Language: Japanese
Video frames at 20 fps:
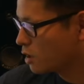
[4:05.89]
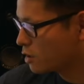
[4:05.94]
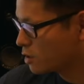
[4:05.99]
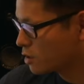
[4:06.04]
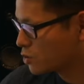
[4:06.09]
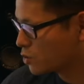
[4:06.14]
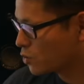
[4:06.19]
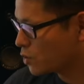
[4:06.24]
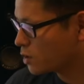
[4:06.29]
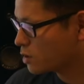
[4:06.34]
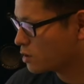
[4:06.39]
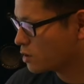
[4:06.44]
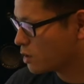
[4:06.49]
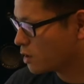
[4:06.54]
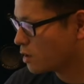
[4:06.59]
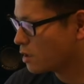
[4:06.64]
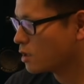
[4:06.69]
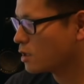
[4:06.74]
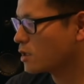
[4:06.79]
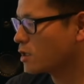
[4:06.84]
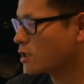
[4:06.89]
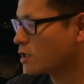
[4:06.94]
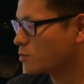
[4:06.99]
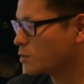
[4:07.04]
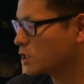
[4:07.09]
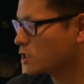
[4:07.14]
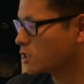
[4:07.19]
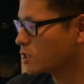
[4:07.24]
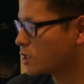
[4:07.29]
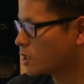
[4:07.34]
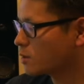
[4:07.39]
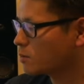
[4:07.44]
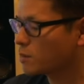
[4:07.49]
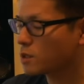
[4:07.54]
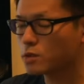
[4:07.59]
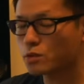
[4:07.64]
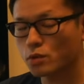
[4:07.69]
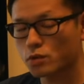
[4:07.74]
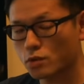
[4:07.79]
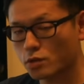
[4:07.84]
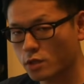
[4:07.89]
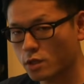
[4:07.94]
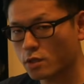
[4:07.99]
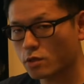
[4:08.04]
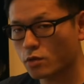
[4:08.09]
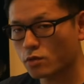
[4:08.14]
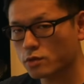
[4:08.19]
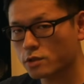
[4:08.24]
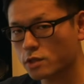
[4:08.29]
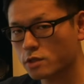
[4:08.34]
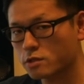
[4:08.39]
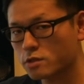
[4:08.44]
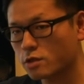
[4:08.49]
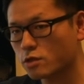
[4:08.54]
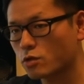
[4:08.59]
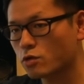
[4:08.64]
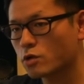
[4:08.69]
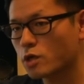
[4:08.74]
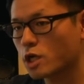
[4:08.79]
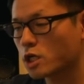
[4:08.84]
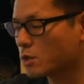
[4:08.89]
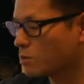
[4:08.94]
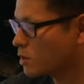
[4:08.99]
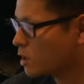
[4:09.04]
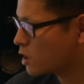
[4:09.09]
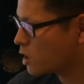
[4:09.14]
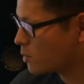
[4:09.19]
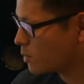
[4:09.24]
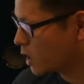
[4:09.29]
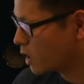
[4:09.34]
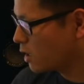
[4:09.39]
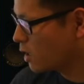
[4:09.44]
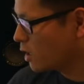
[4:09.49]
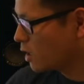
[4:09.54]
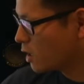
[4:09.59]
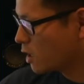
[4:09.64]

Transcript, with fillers: で、そうやって、みんなが頑張ることで、コンテンツが世の中に回れば、